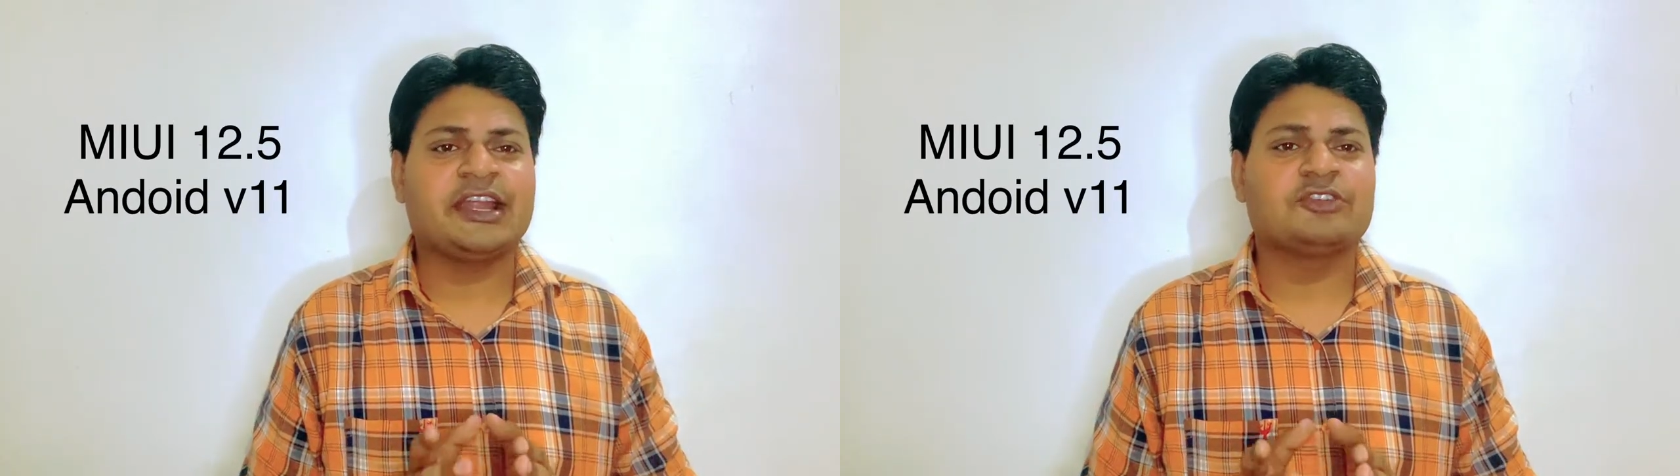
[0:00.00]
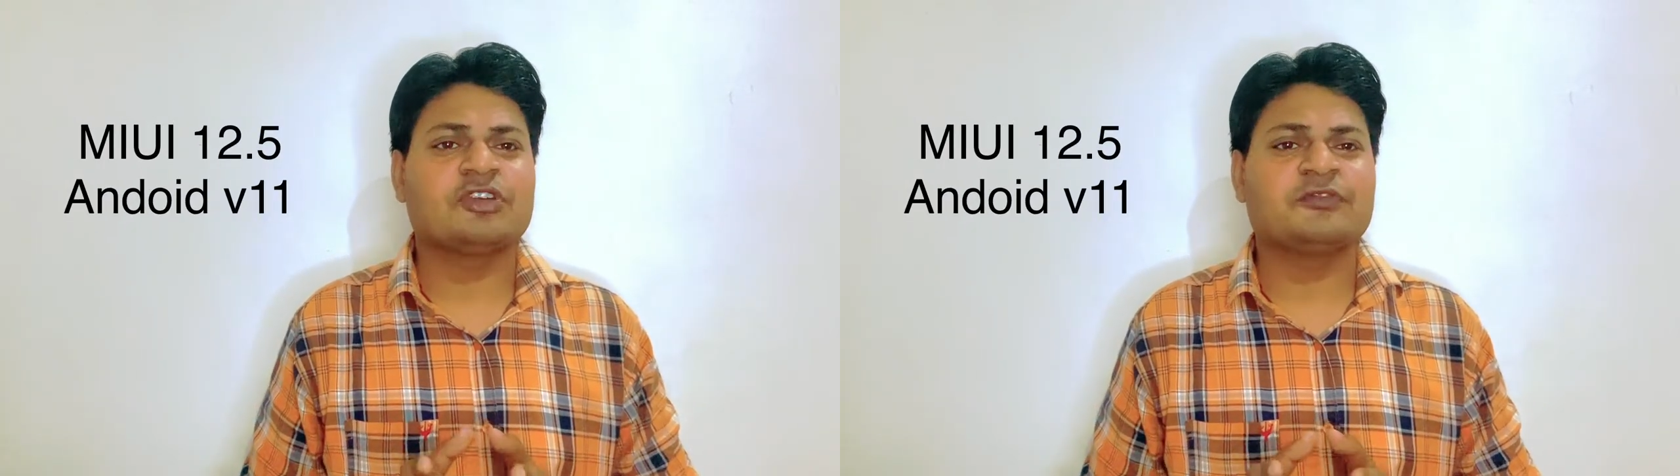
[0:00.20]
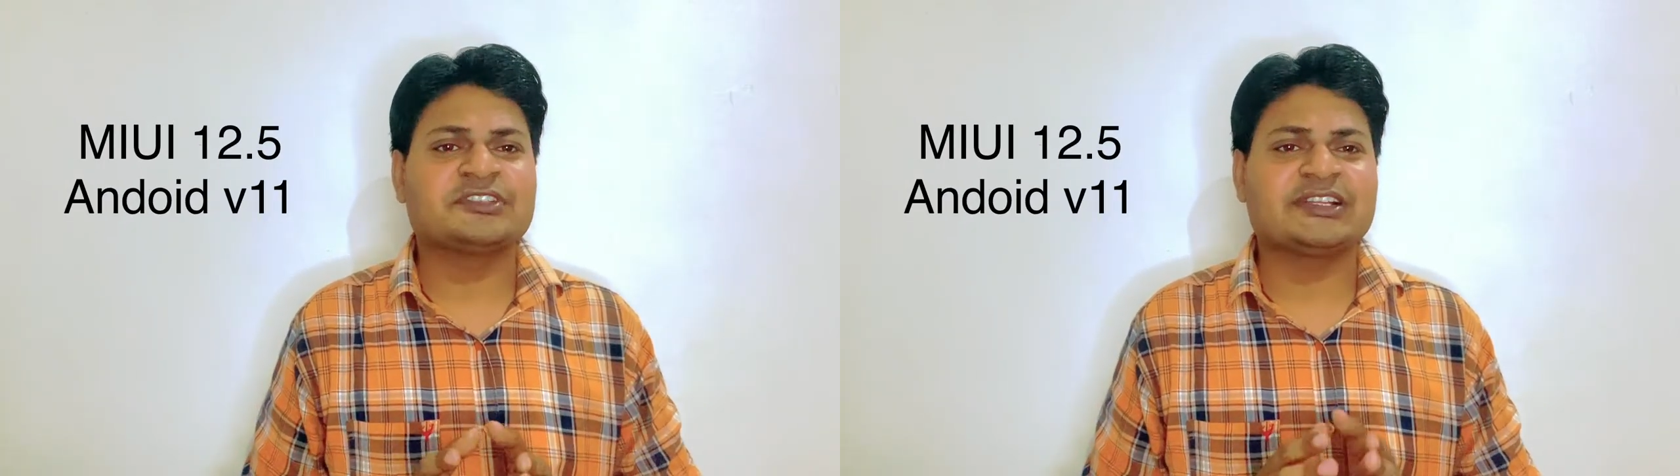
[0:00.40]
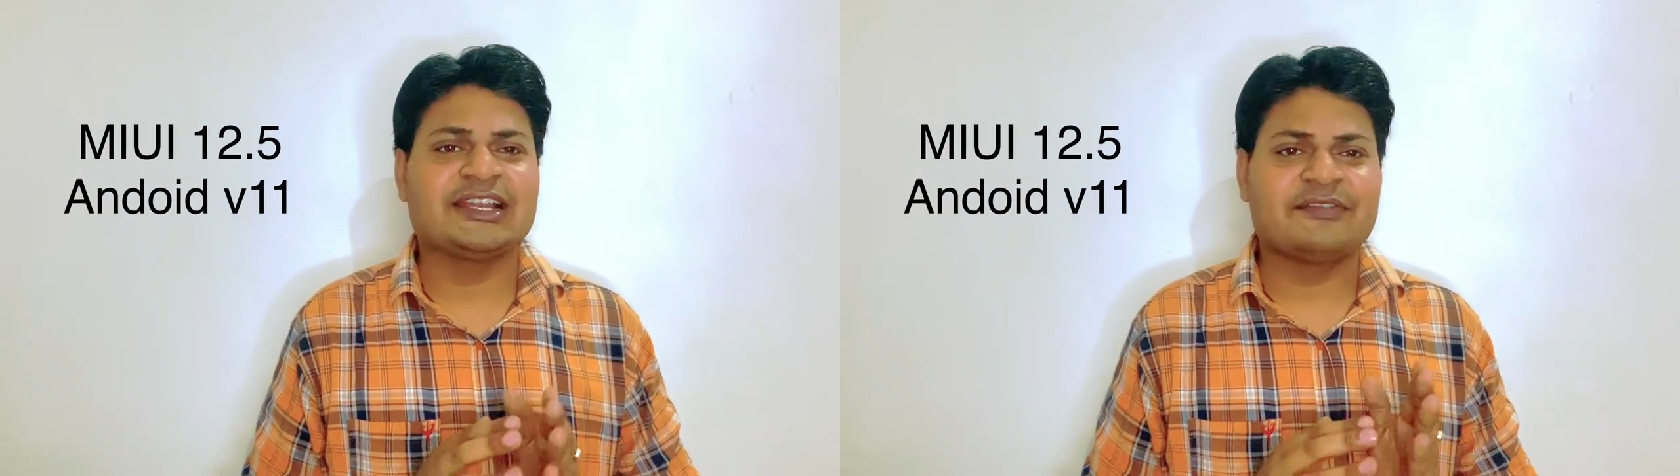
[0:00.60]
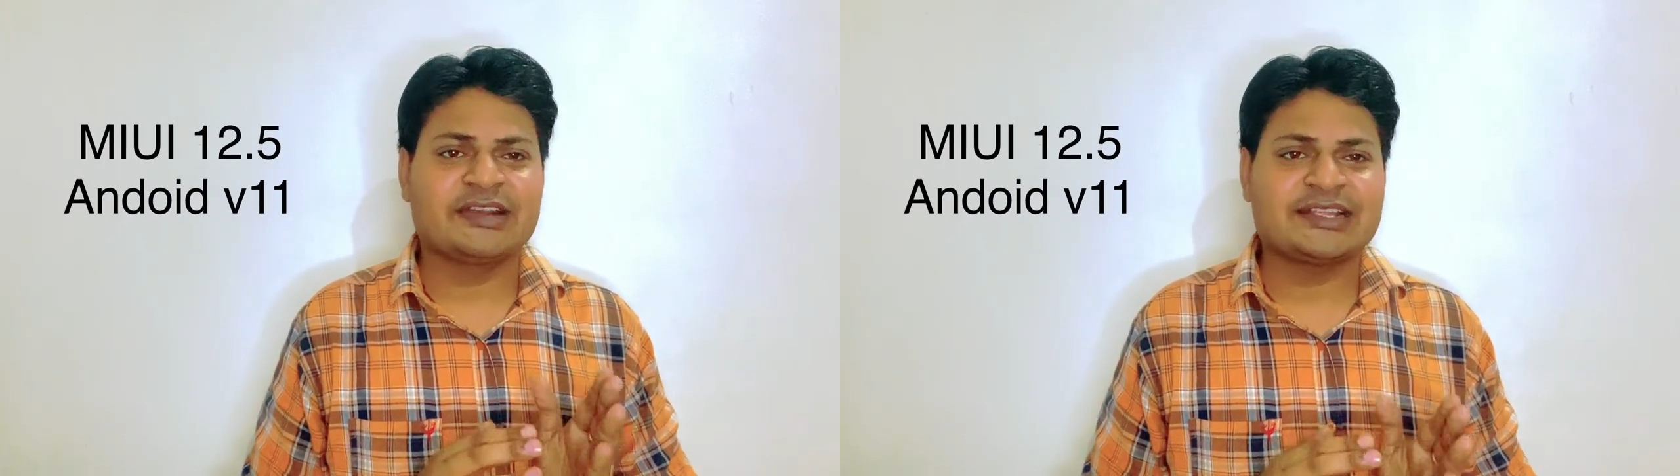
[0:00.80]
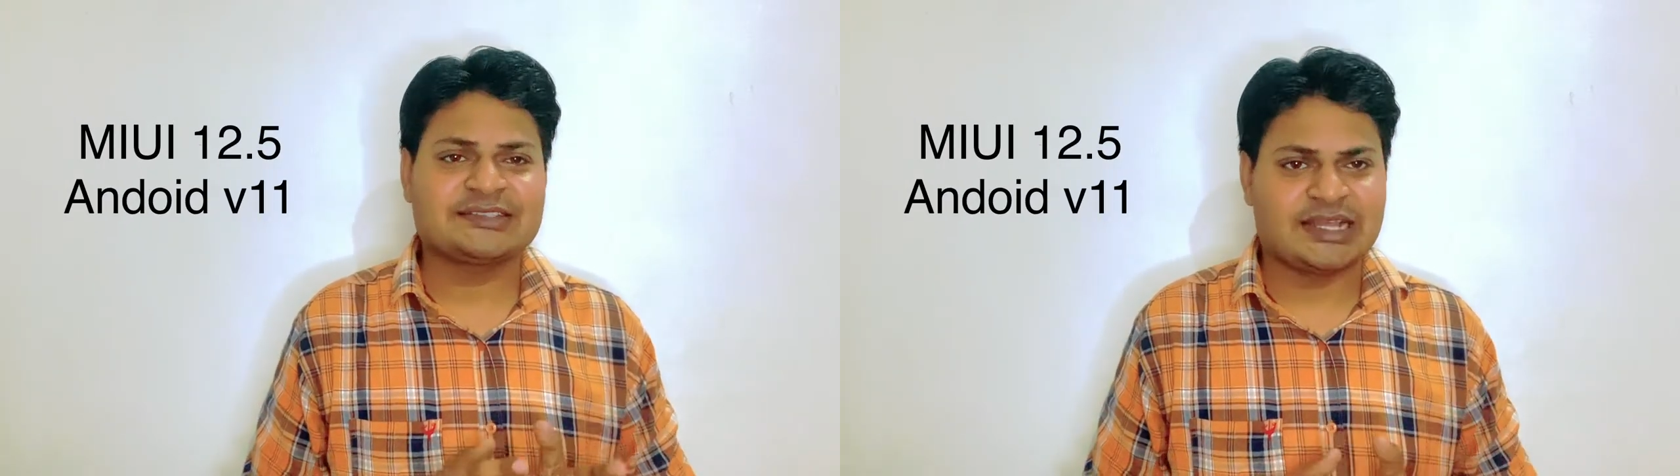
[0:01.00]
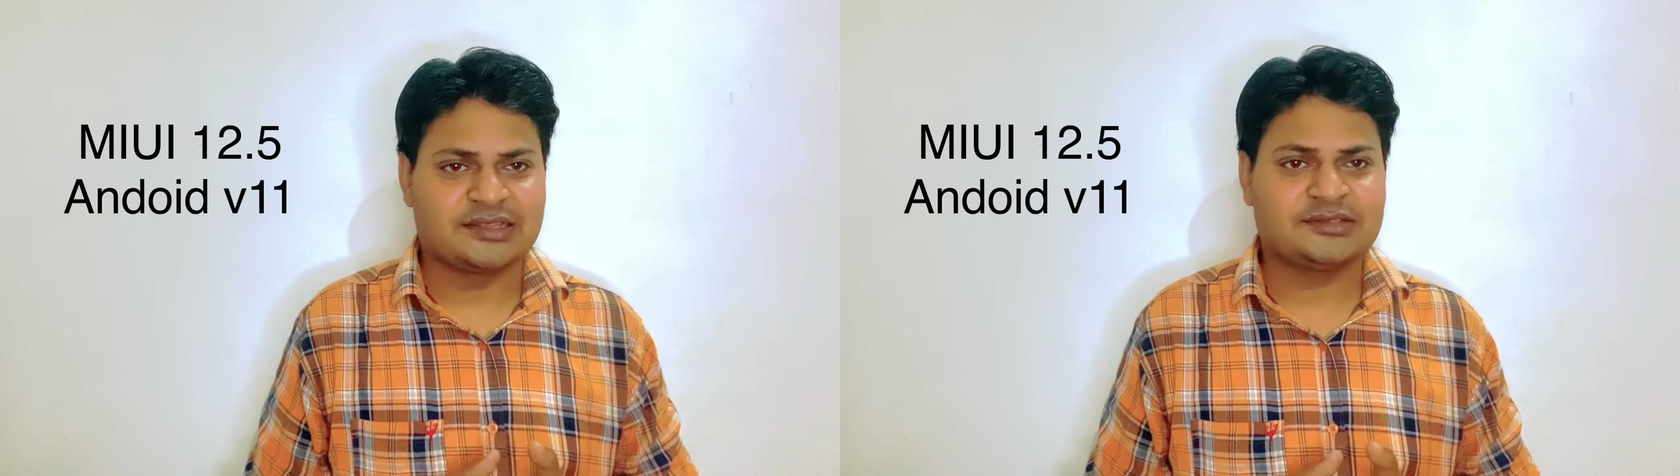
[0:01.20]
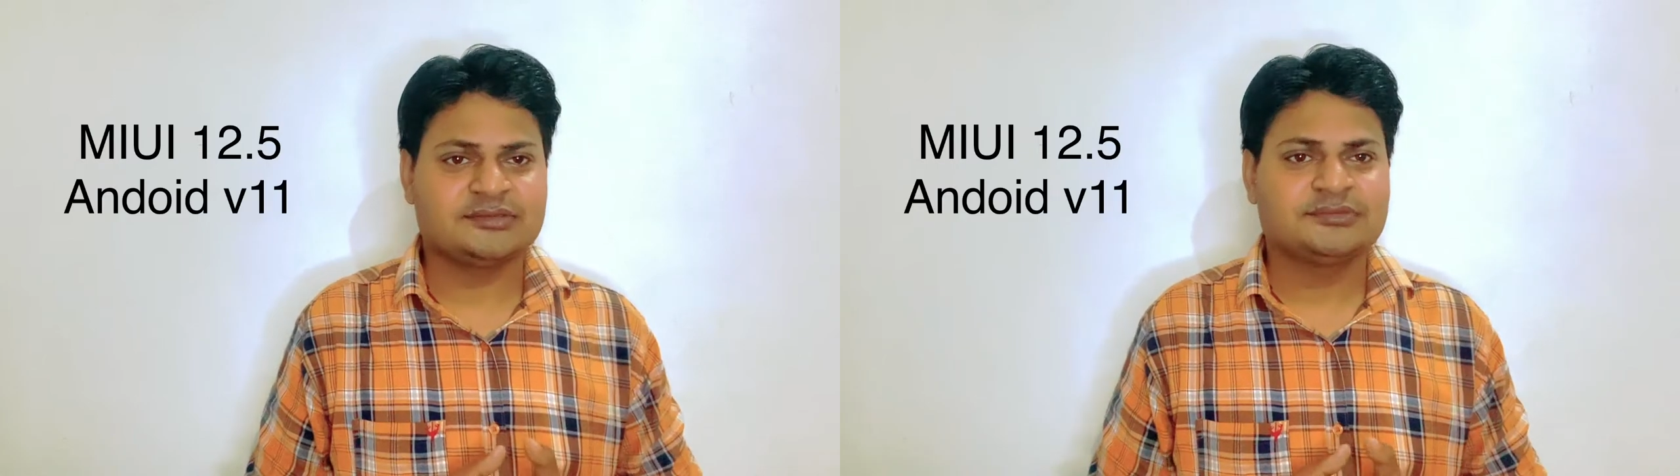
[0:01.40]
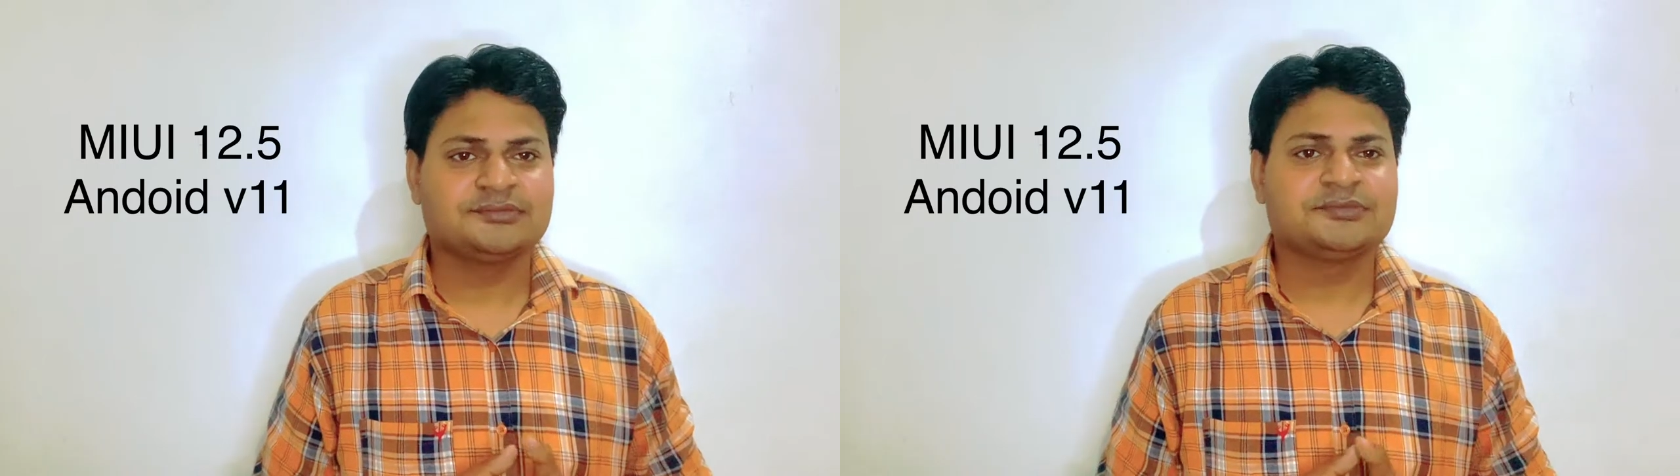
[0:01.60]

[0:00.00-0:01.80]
एंड्रॉयड वर्जन इलेवन के साथ